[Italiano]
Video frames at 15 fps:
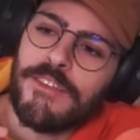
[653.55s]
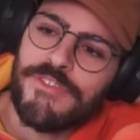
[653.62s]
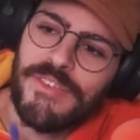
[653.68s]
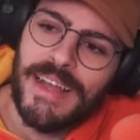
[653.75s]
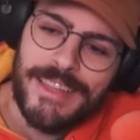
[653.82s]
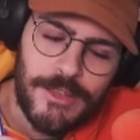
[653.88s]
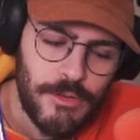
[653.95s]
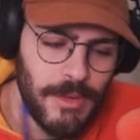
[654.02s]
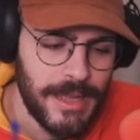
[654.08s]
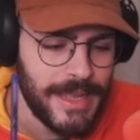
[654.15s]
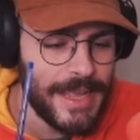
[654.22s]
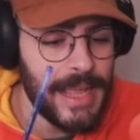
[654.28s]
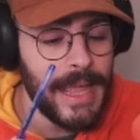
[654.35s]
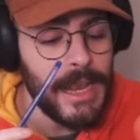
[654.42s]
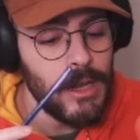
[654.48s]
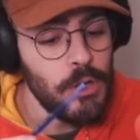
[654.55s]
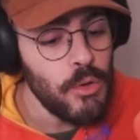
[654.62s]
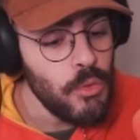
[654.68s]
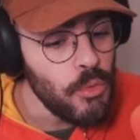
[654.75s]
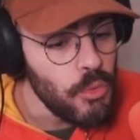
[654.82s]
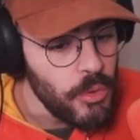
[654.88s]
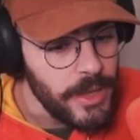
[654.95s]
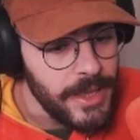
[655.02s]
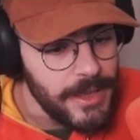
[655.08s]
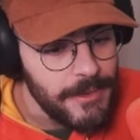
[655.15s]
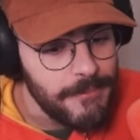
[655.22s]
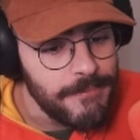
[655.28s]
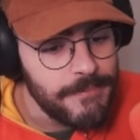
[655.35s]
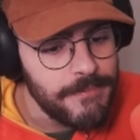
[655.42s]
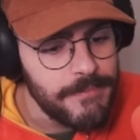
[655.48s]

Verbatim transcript: fatto è che lui,